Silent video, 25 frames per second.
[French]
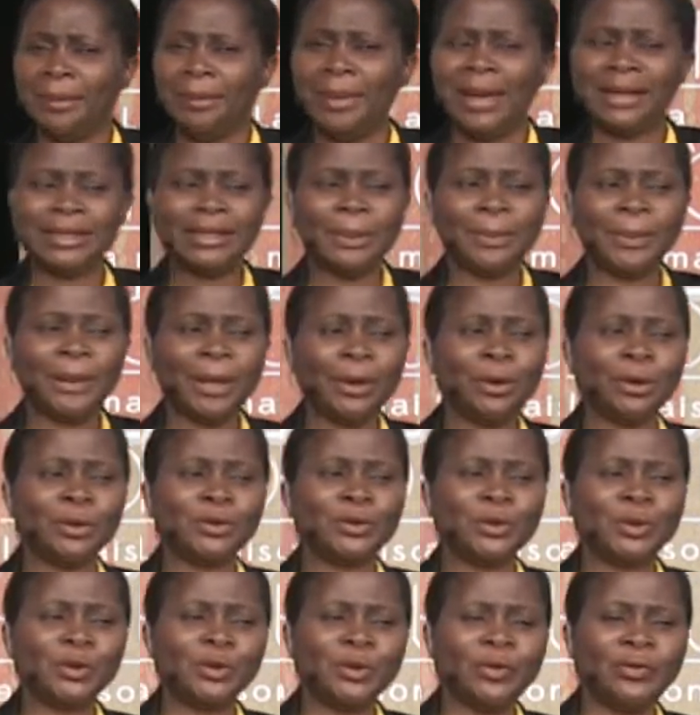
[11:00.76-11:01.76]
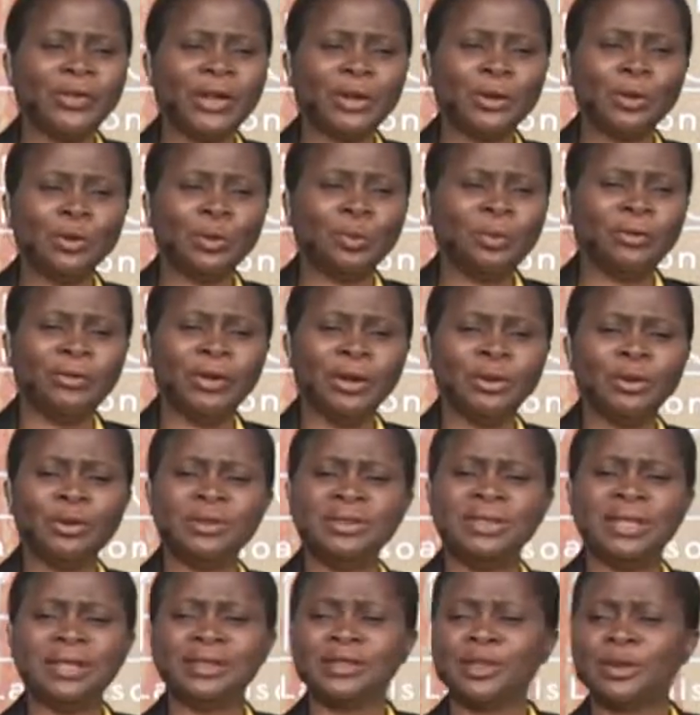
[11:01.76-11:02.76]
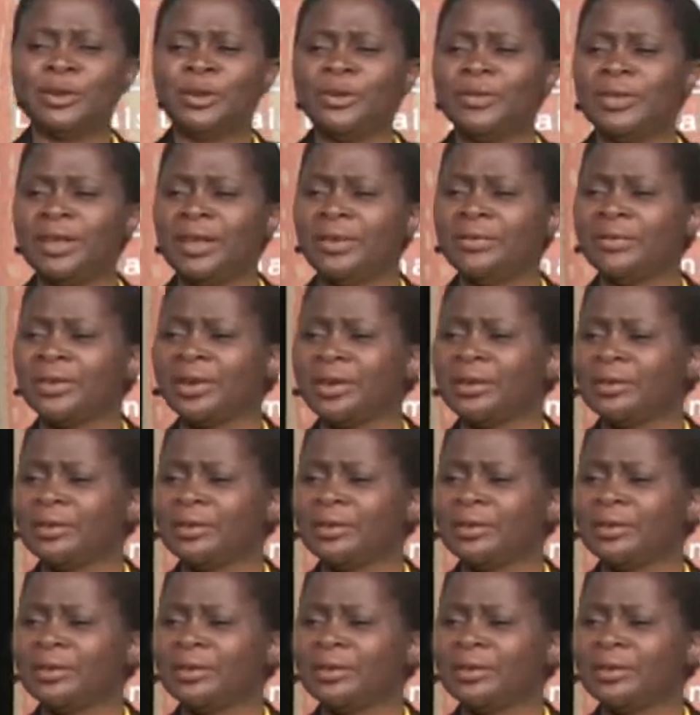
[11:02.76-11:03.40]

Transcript: Mais j'ai pris conscience du fait que nous pouvons le dire sans le vivre.